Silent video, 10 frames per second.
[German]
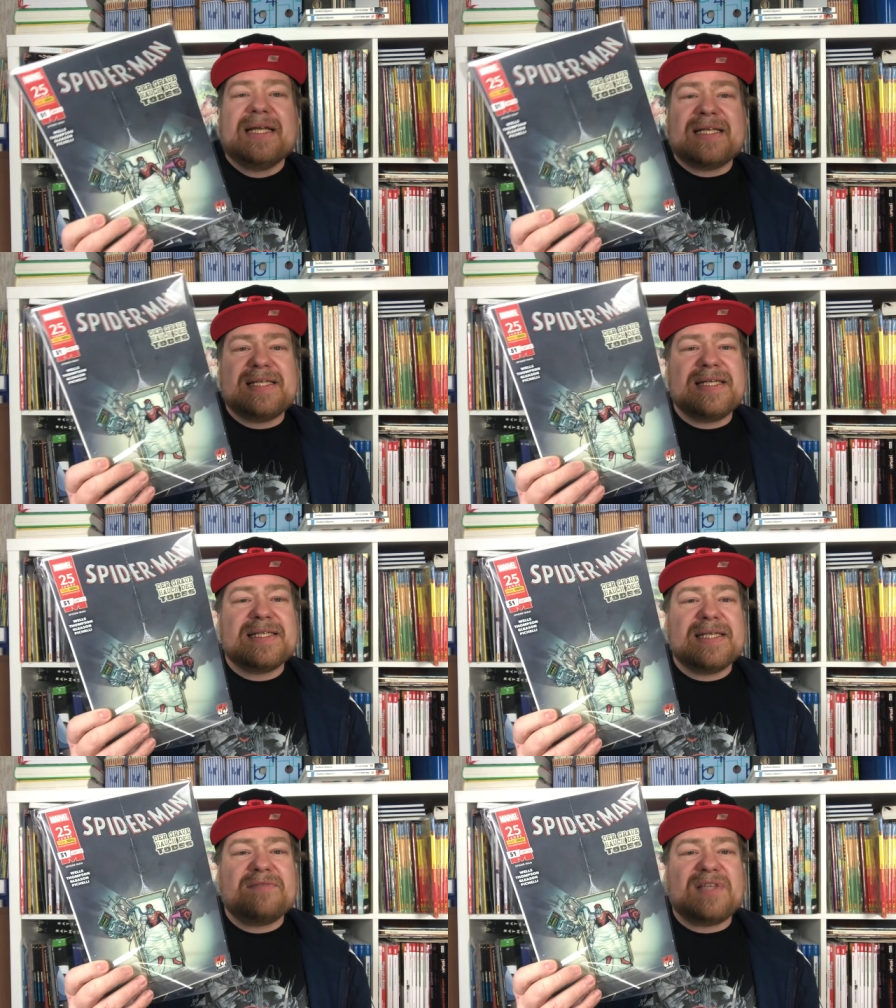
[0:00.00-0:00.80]
Das hier
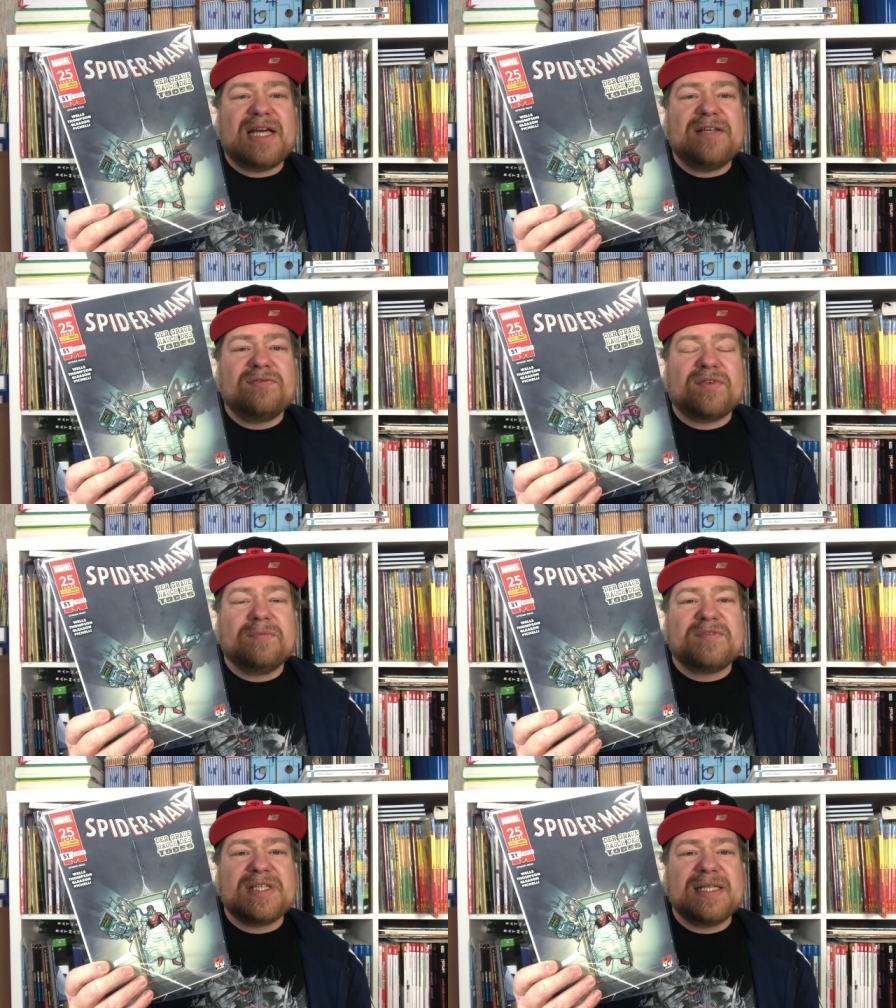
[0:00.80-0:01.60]
ist Heft
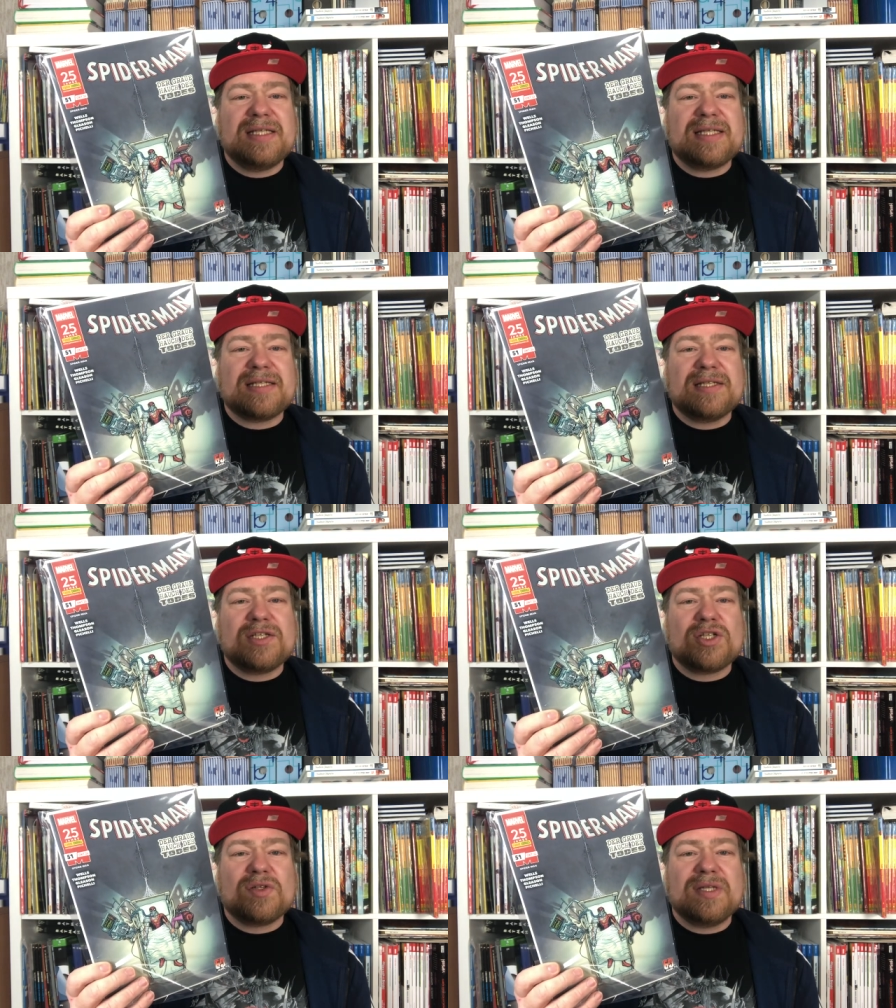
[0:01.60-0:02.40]
51, das
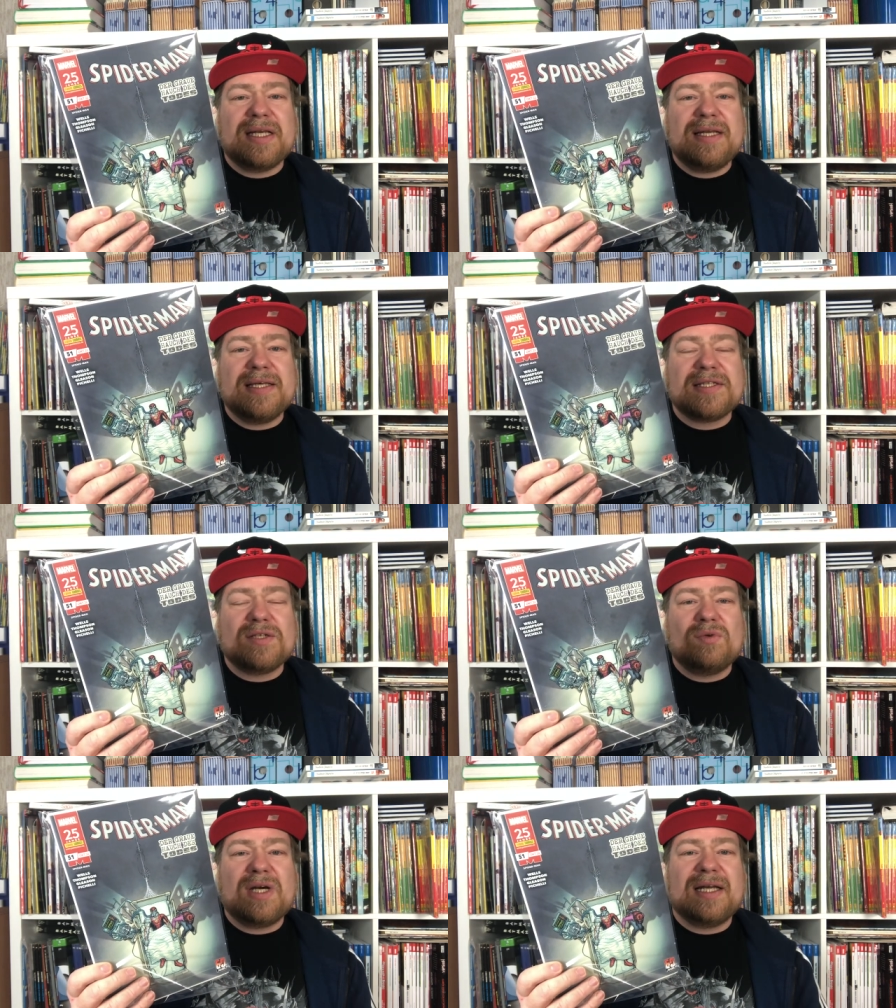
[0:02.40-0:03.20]
ist schon der nächste
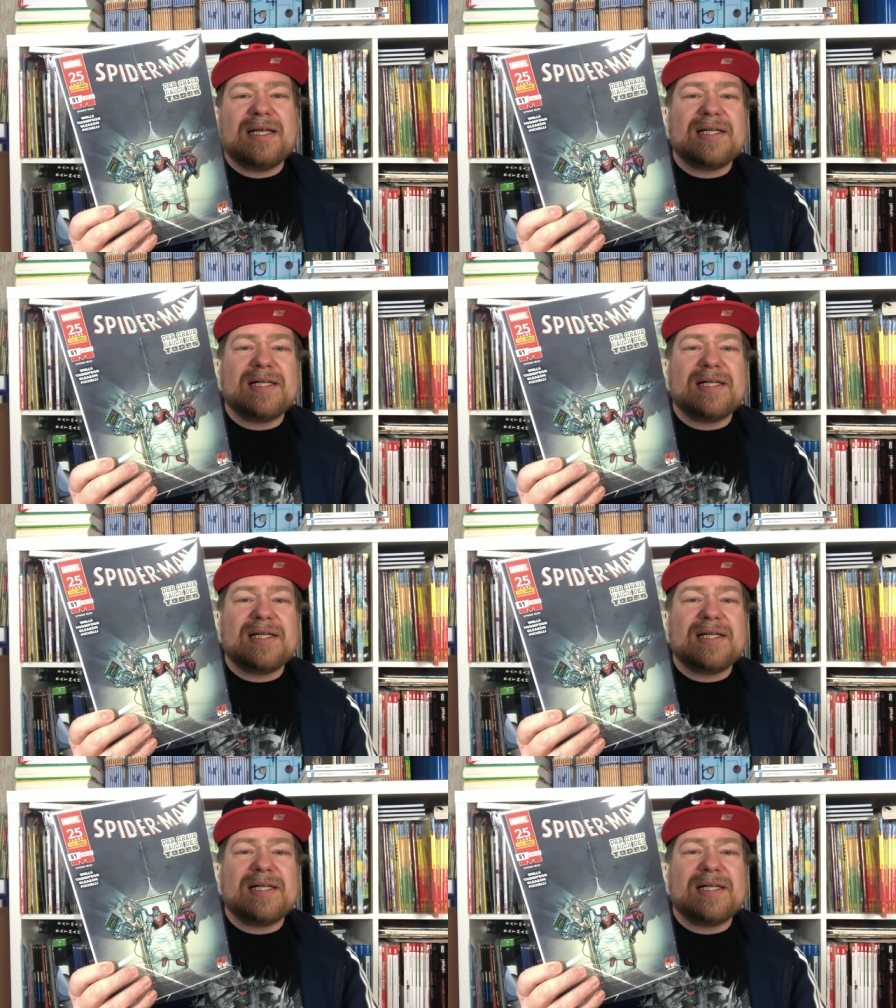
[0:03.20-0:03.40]
Run,